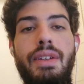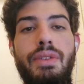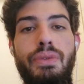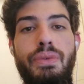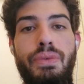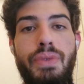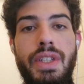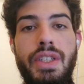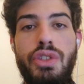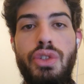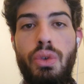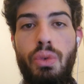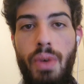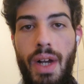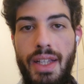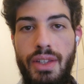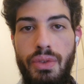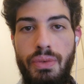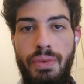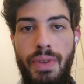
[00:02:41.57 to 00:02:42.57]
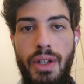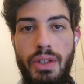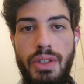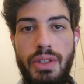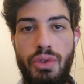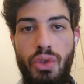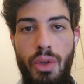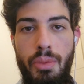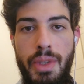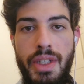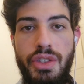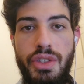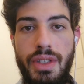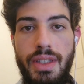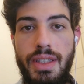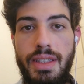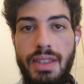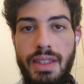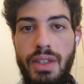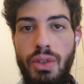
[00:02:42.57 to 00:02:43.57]
24 faltas
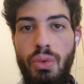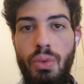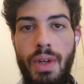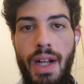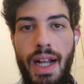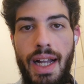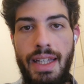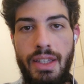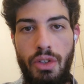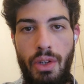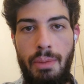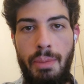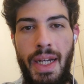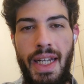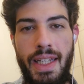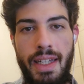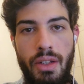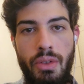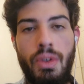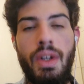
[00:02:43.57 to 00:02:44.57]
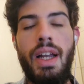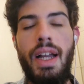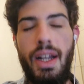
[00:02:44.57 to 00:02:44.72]
cometidas e um cartão amarelo.